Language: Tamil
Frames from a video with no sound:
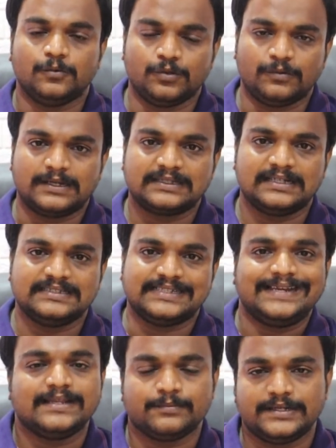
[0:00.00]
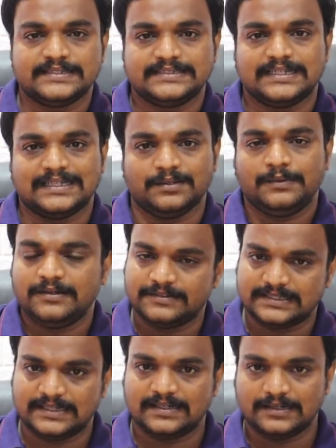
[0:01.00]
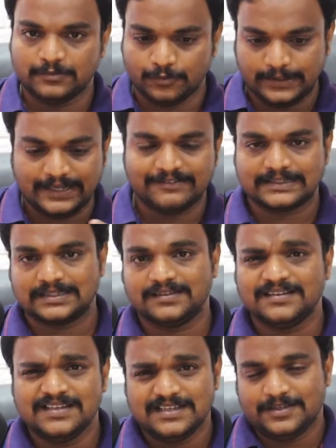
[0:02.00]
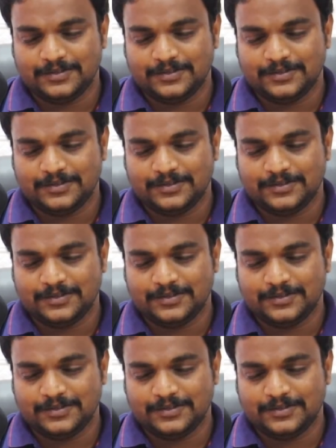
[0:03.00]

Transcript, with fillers: ஒரு வாரத்தில் ஷைனிங் போயிடுச்சு அந்த மாதிரி விஷயங்கள்லாம் ஒரே வாரத்தில்